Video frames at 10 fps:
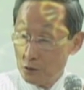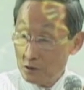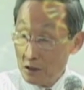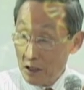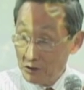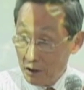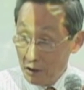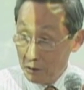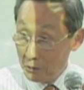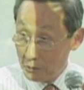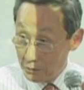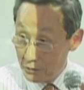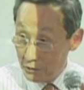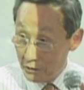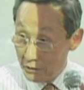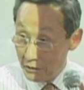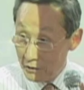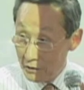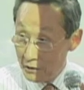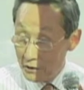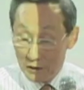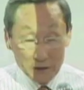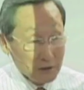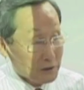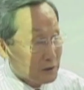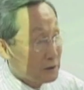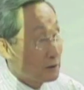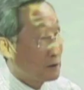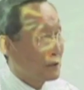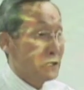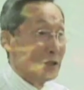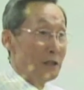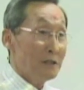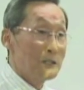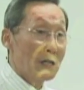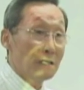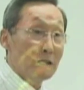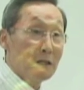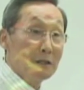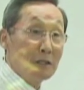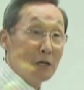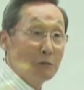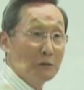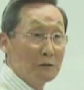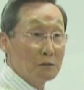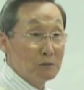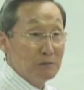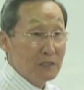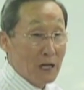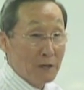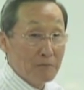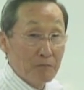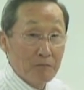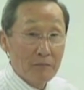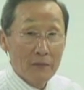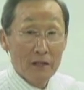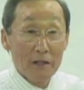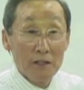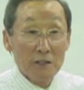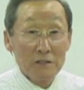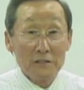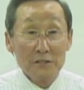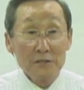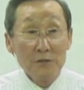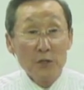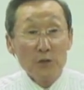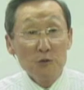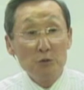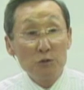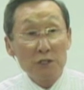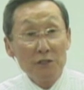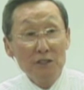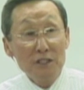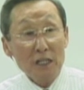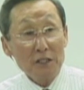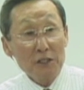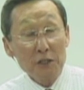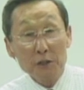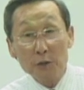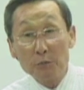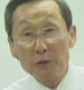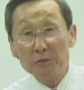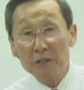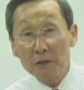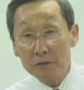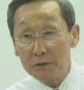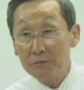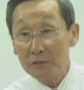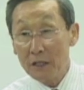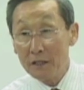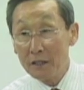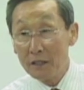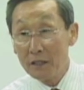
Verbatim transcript: 병 다 났잖아요. 그렇죠? 그렇게 할 생각을 하고 있었습니다. 그것을 유전자 치료법이라고 그럽니다.